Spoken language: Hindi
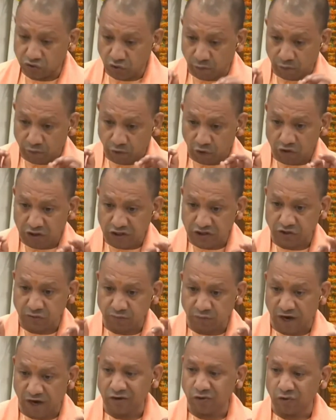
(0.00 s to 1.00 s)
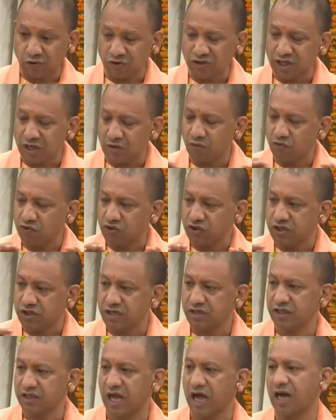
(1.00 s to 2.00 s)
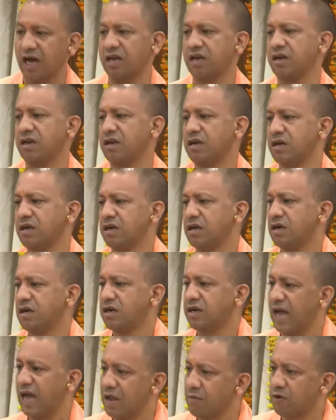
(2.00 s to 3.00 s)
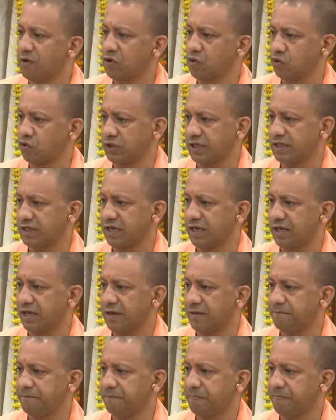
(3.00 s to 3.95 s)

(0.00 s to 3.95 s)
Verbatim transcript: जो फोकस पॉइंट होते हैं उससे ध्यान डाइवर्ट हो जाता है